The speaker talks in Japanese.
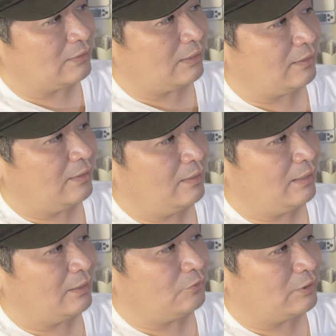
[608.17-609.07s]
ンで、
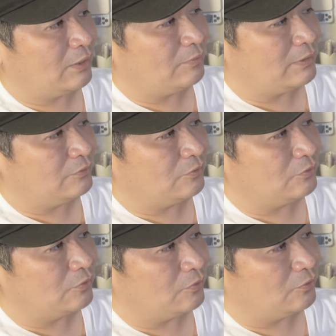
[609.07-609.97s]
えー、これが
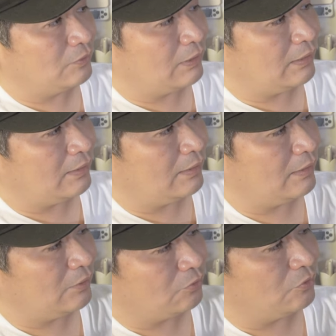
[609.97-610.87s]
フィギュオンの、
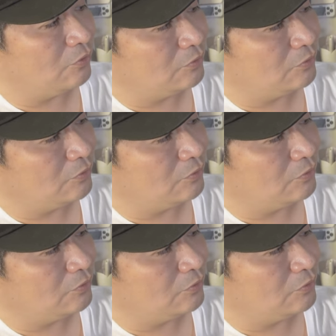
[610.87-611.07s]
えー、この、